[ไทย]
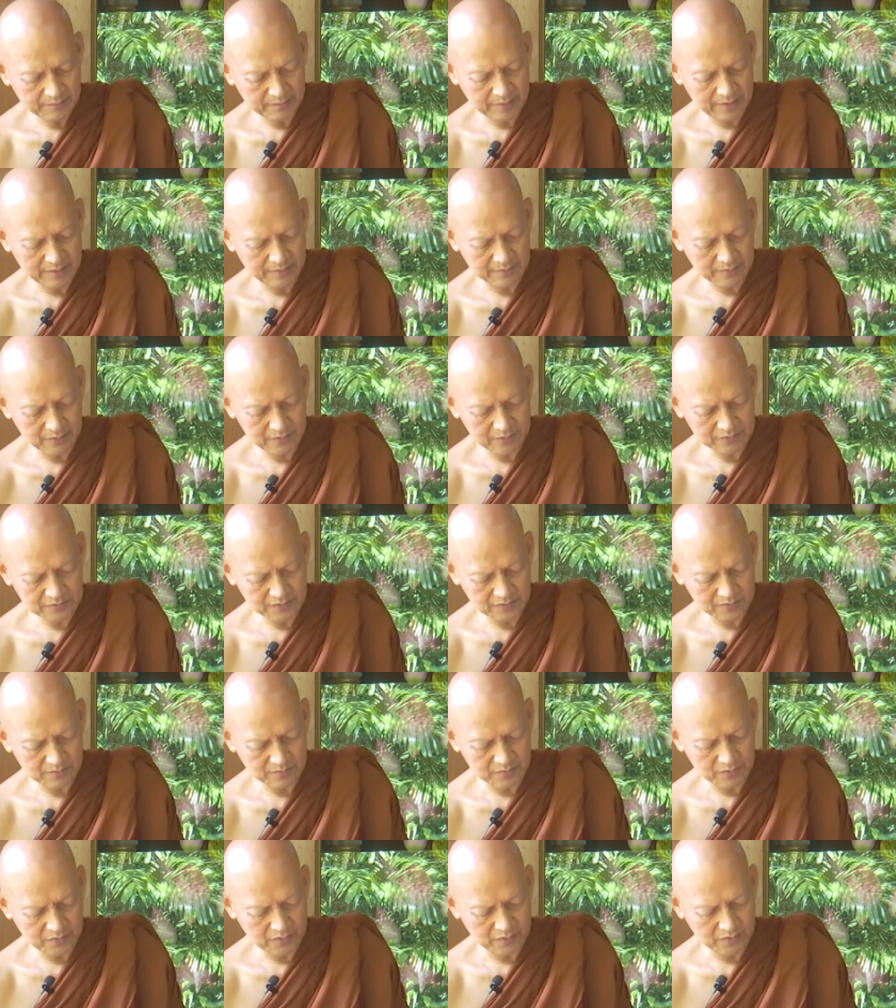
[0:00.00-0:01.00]
เป็นผู้สม
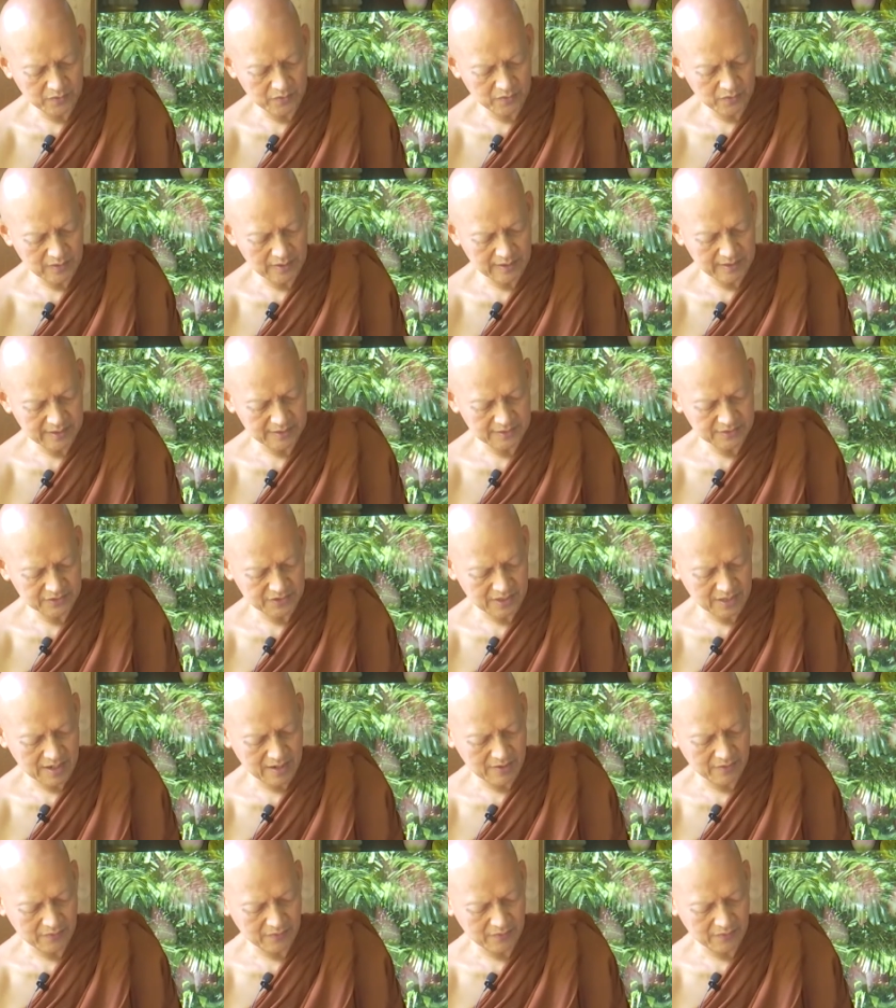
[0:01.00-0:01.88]
บูรณ์ด้วยชา